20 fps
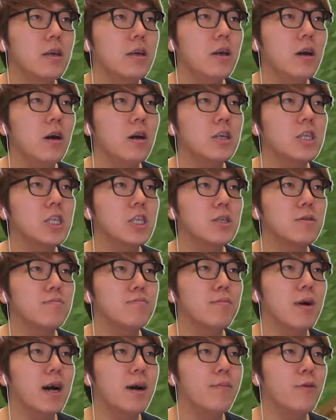よし
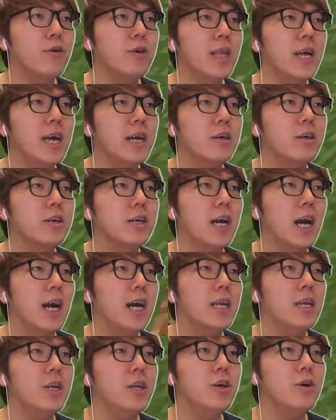間もなく
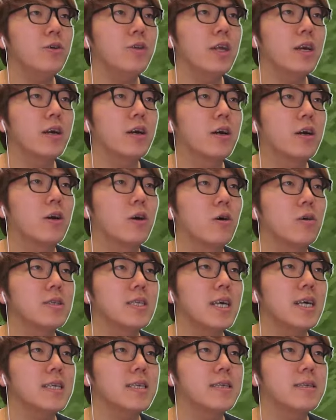完了でご
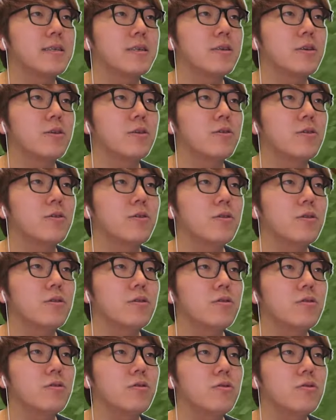ざんすよよいよ
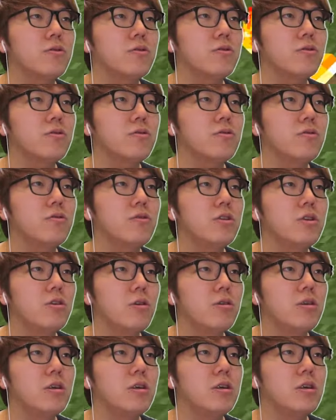
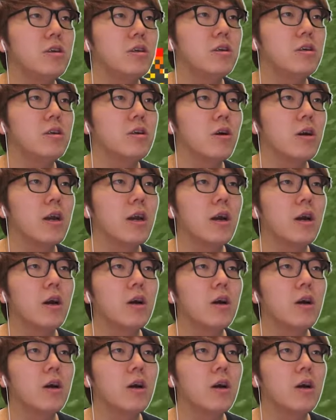オッ